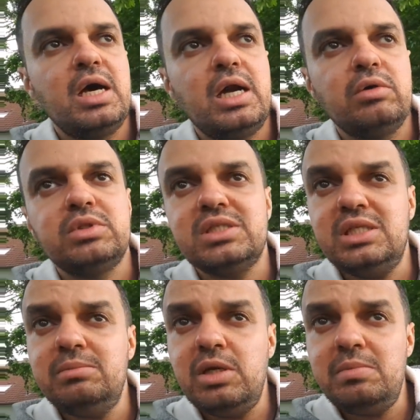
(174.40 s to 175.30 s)
راهو 90%
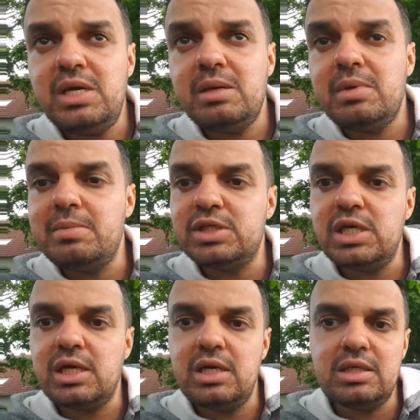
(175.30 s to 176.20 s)
من
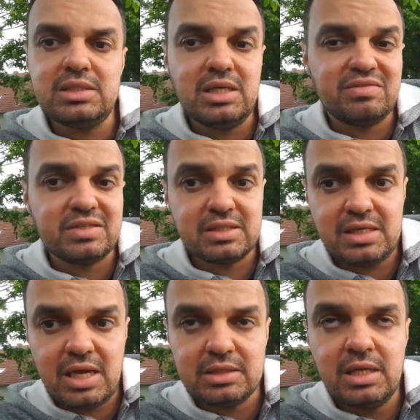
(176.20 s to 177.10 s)
المشاكل اللي تصير في
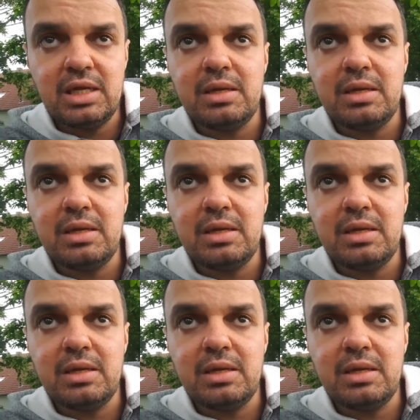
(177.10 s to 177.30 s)
الستاد